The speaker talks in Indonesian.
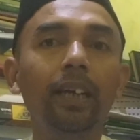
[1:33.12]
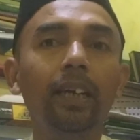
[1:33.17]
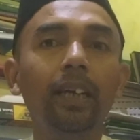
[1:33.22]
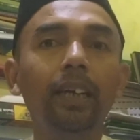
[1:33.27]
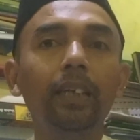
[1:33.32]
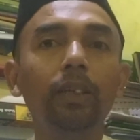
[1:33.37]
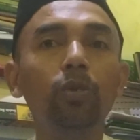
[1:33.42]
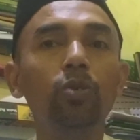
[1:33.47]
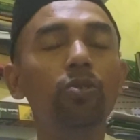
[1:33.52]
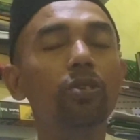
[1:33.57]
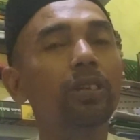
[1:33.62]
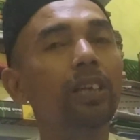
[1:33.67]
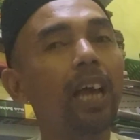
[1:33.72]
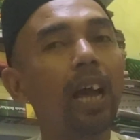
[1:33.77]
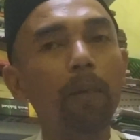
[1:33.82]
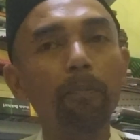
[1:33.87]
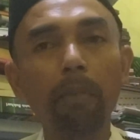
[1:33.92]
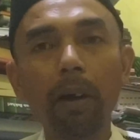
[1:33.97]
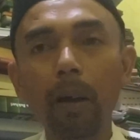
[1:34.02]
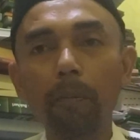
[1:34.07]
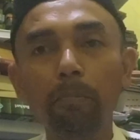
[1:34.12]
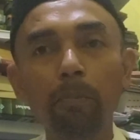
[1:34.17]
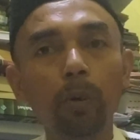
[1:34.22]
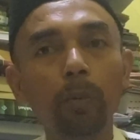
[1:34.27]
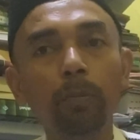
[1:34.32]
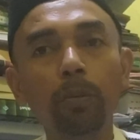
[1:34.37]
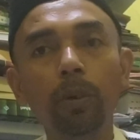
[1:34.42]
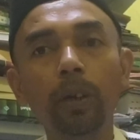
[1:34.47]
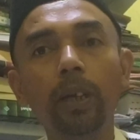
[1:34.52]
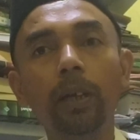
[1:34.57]
Itu
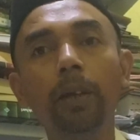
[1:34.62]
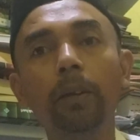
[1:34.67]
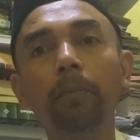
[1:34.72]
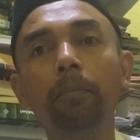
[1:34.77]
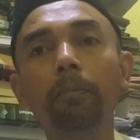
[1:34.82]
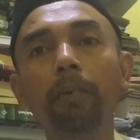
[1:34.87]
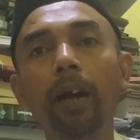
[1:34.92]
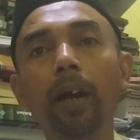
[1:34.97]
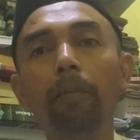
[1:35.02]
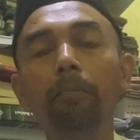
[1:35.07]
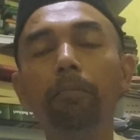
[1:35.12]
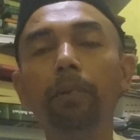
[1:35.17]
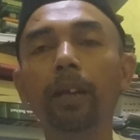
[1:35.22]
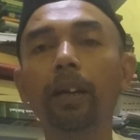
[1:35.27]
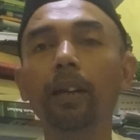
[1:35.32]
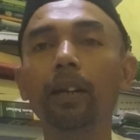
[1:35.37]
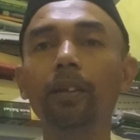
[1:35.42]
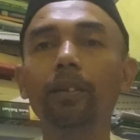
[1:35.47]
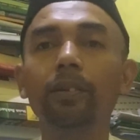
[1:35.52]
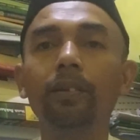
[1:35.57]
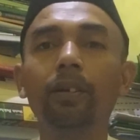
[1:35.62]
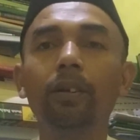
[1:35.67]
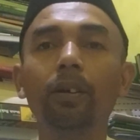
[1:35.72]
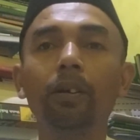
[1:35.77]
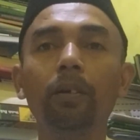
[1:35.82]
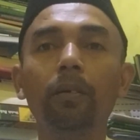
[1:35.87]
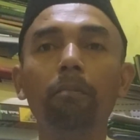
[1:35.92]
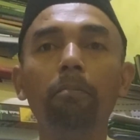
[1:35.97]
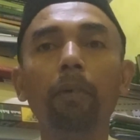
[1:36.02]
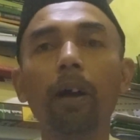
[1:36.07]
siapapun boleh mengambil.
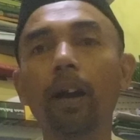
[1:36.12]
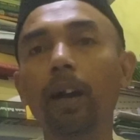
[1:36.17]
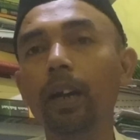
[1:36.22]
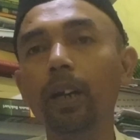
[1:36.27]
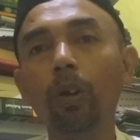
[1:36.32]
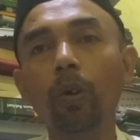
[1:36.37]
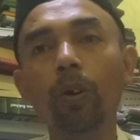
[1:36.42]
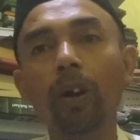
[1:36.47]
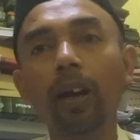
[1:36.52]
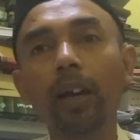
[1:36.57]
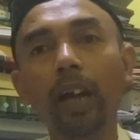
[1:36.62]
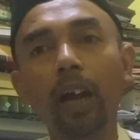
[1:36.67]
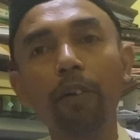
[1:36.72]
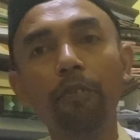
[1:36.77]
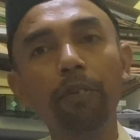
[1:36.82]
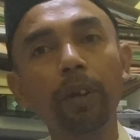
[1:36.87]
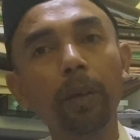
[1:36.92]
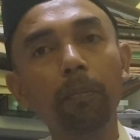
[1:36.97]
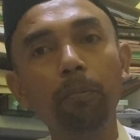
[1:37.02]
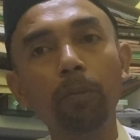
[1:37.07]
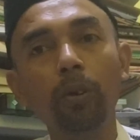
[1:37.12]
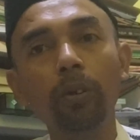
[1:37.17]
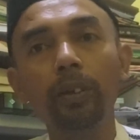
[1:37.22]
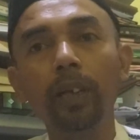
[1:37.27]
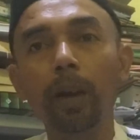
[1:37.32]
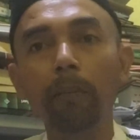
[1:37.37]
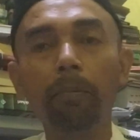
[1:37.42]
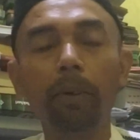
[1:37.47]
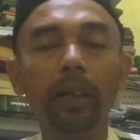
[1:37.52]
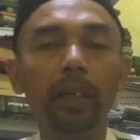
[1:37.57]
Bahkan orang kafir pun
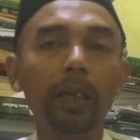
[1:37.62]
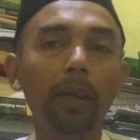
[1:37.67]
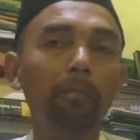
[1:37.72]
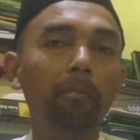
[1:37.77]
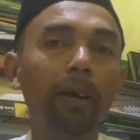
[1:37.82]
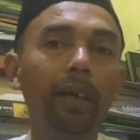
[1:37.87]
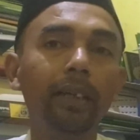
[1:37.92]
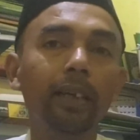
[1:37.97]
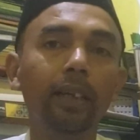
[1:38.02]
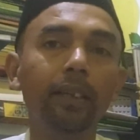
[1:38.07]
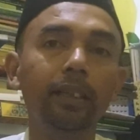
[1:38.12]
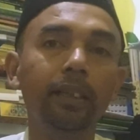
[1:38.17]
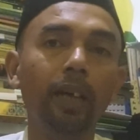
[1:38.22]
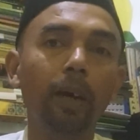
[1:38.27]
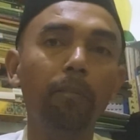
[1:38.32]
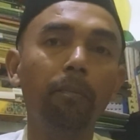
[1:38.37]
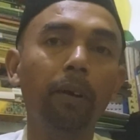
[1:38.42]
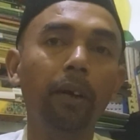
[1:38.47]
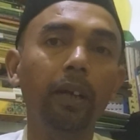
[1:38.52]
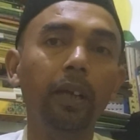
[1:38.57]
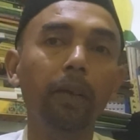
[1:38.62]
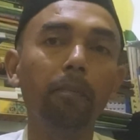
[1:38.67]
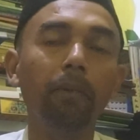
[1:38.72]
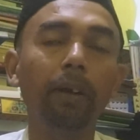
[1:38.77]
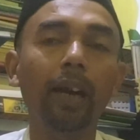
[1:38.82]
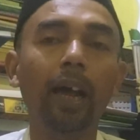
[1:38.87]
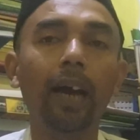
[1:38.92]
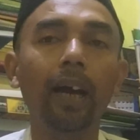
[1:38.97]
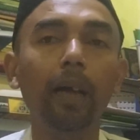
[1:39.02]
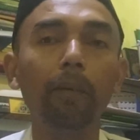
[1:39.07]
yang beriman, yang tidak
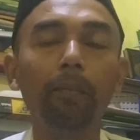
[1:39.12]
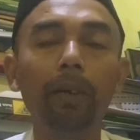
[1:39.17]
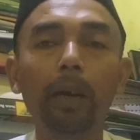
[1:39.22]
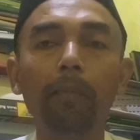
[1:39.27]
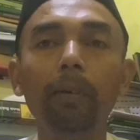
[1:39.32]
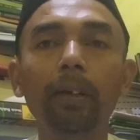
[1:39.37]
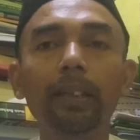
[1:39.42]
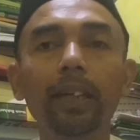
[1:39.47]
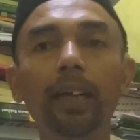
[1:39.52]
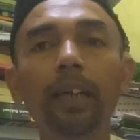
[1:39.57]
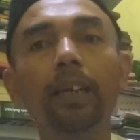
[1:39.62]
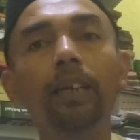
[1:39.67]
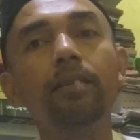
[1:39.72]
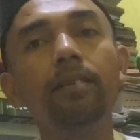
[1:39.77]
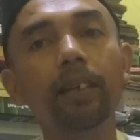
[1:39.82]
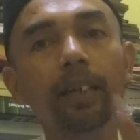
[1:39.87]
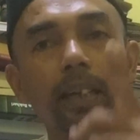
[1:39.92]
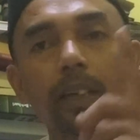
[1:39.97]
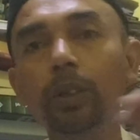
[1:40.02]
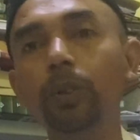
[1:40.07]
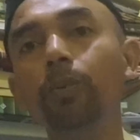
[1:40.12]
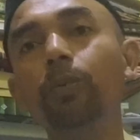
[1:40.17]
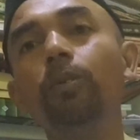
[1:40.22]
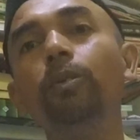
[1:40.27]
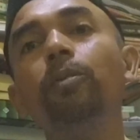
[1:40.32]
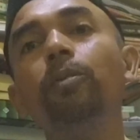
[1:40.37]
beriman akan mendapatkan rezeki itu.